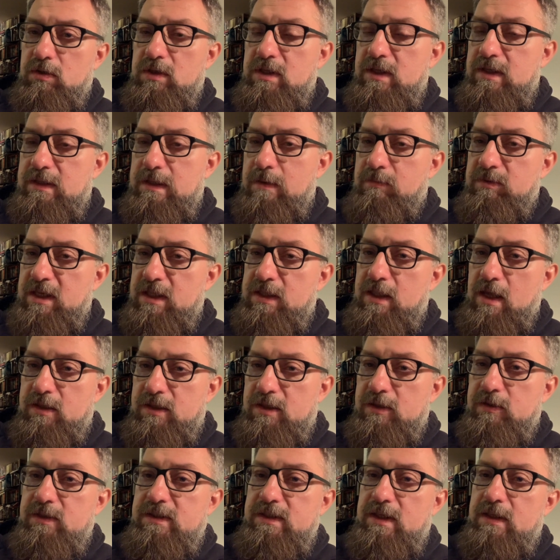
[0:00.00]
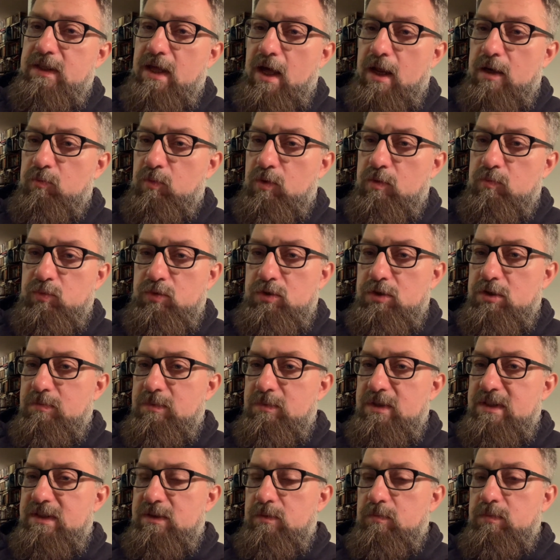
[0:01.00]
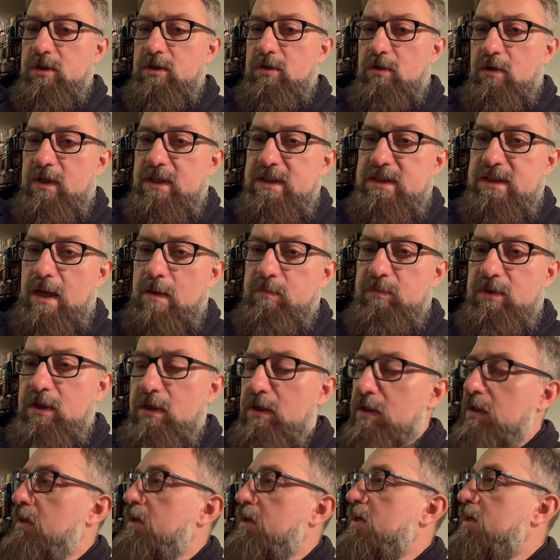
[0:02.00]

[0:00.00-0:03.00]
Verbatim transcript: No, nikt nam nie da tego za darmo. Musimy sobie trochę sami